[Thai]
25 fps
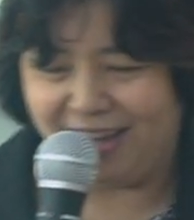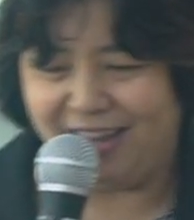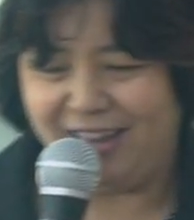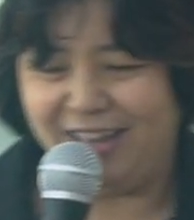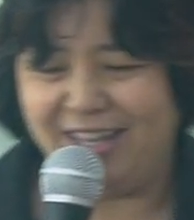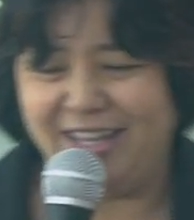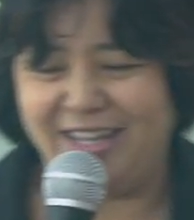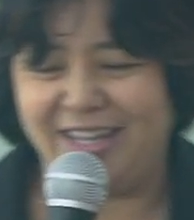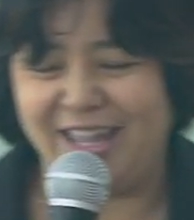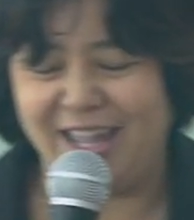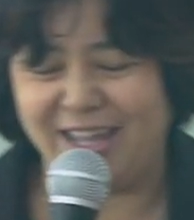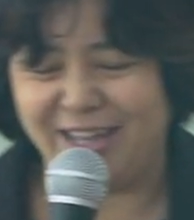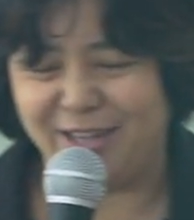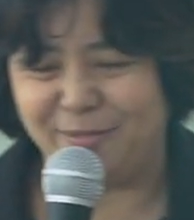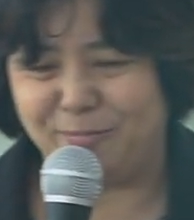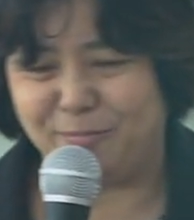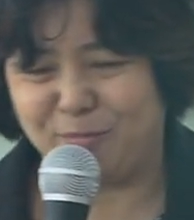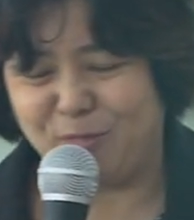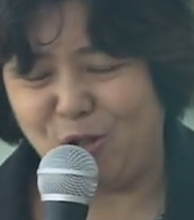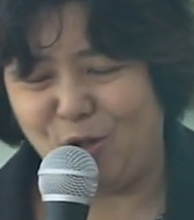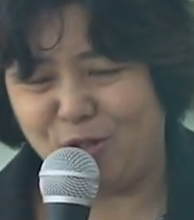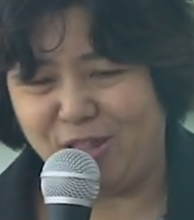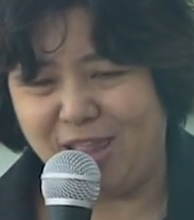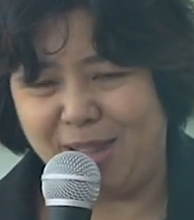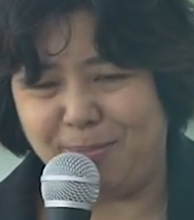นี่นั่น
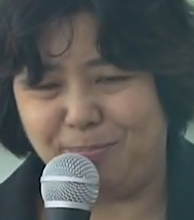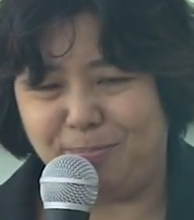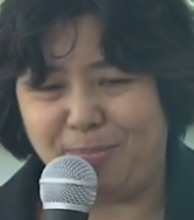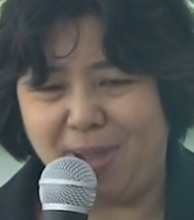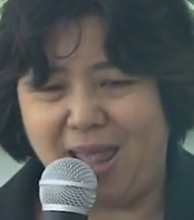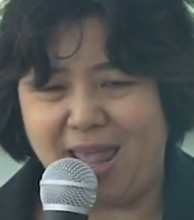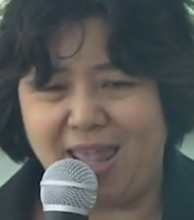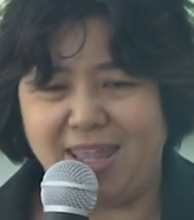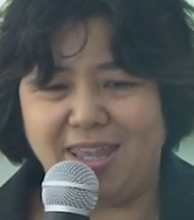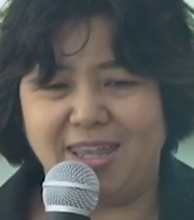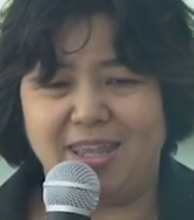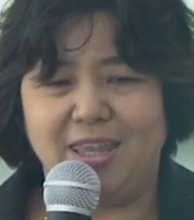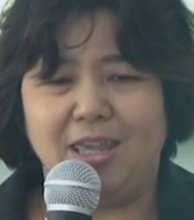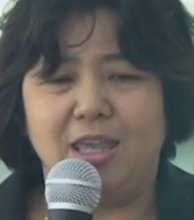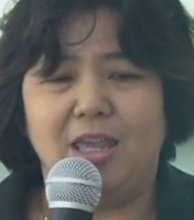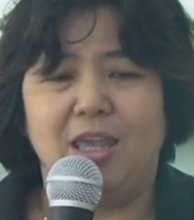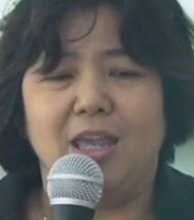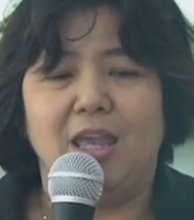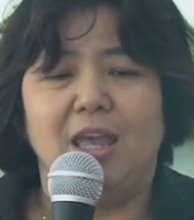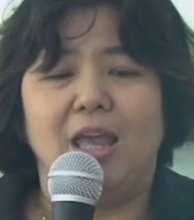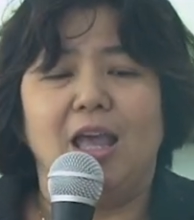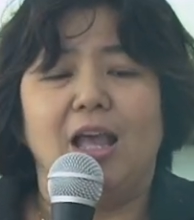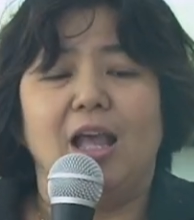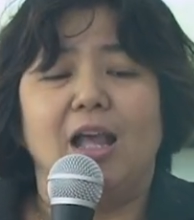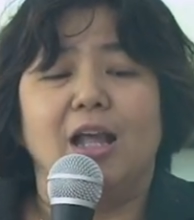ก็นั่นไป
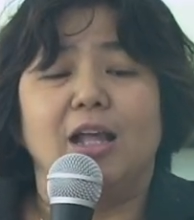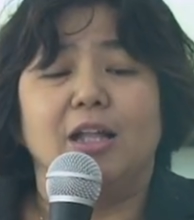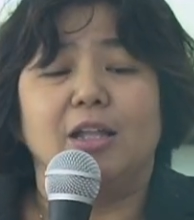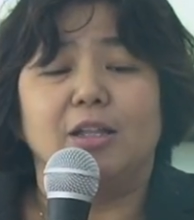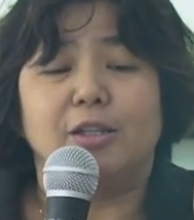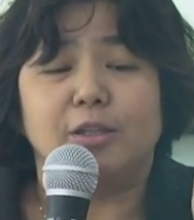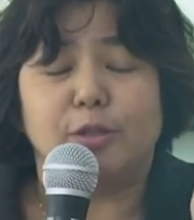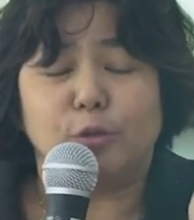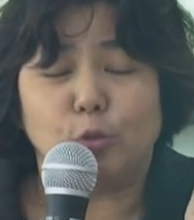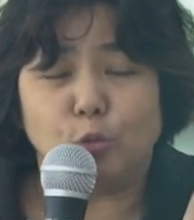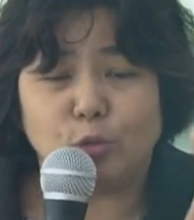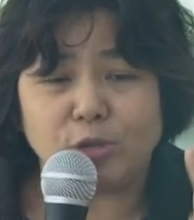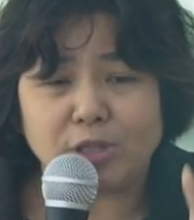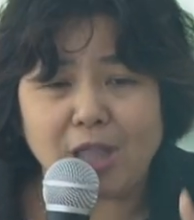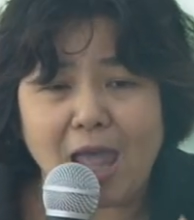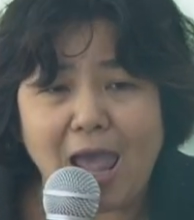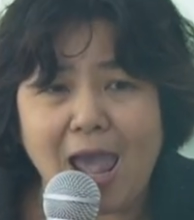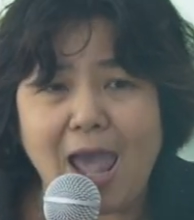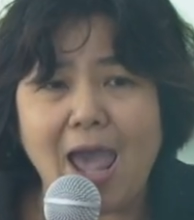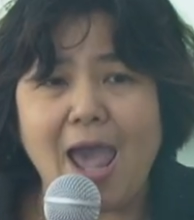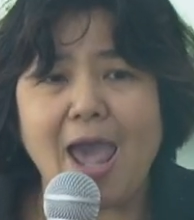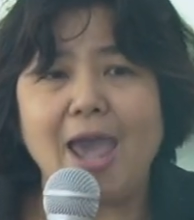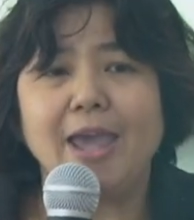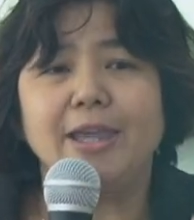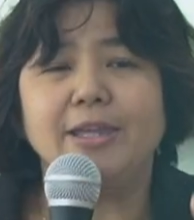สุด
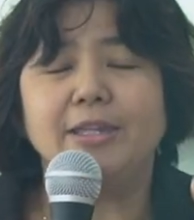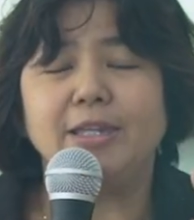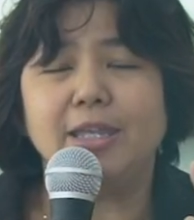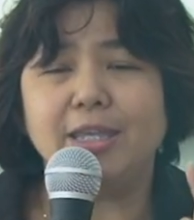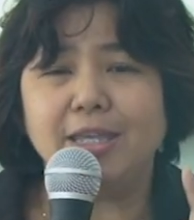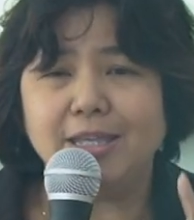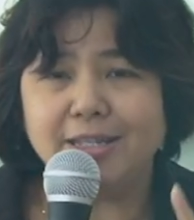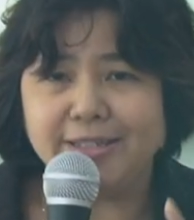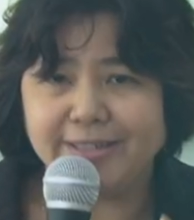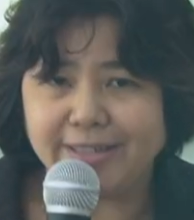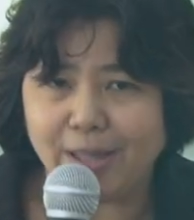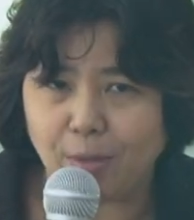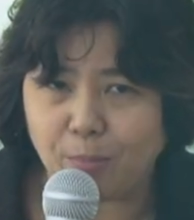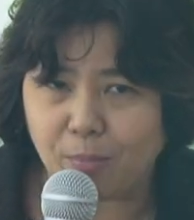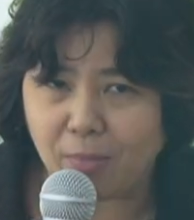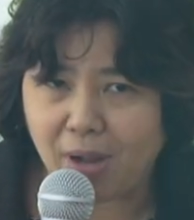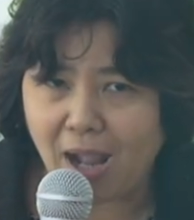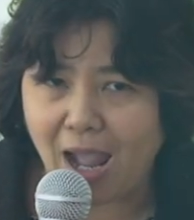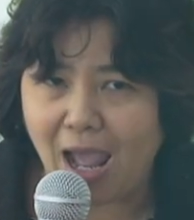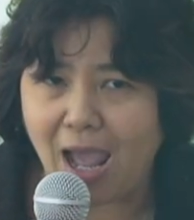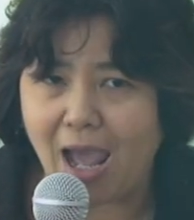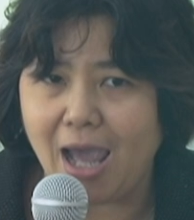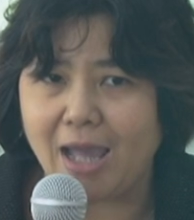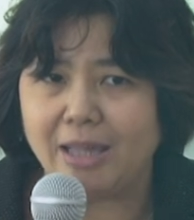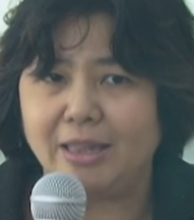ท้ายที่สำ
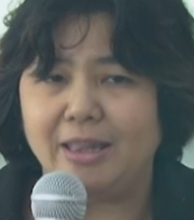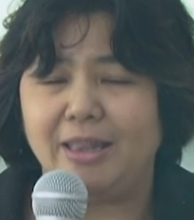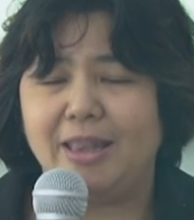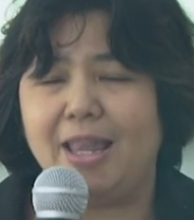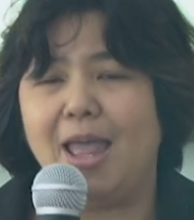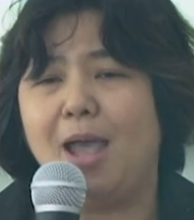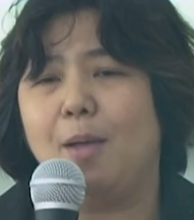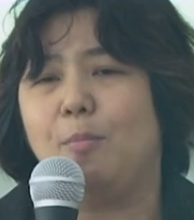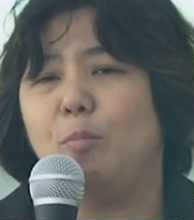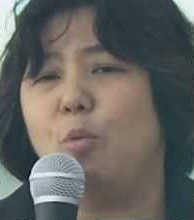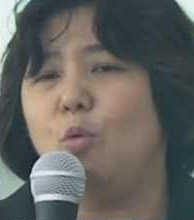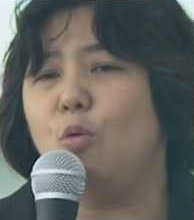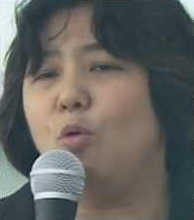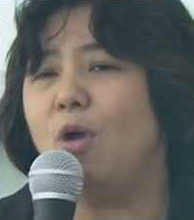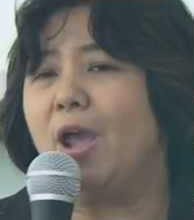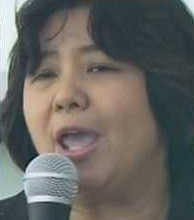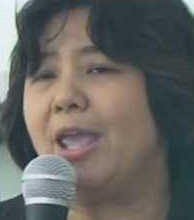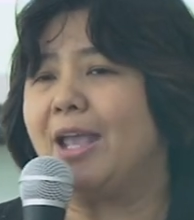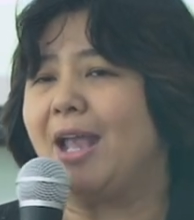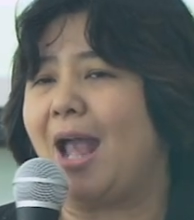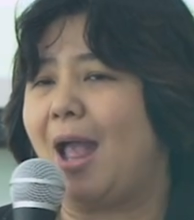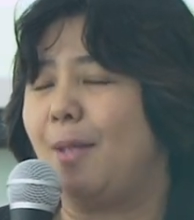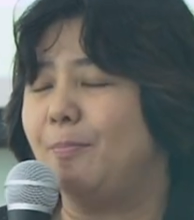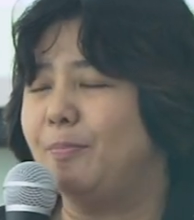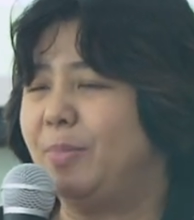คัญและผู้ให้
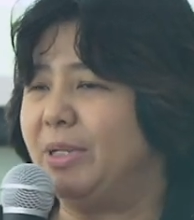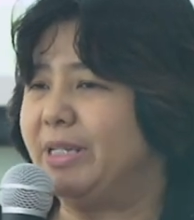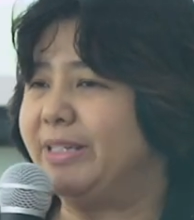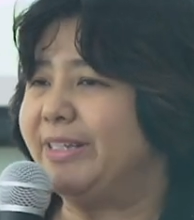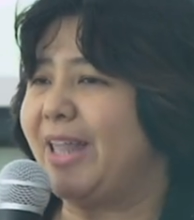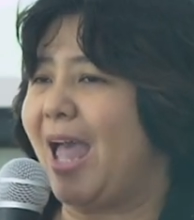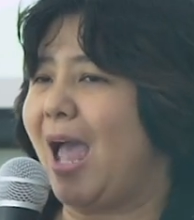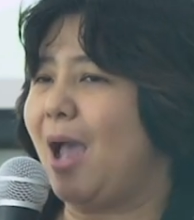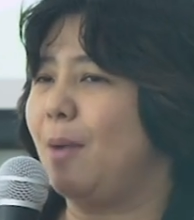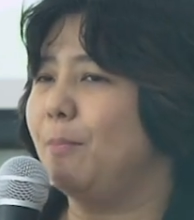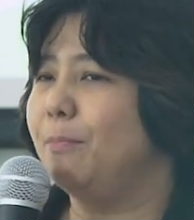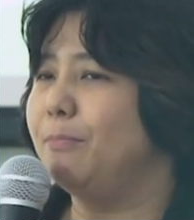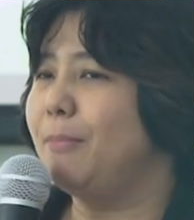การปรึกษา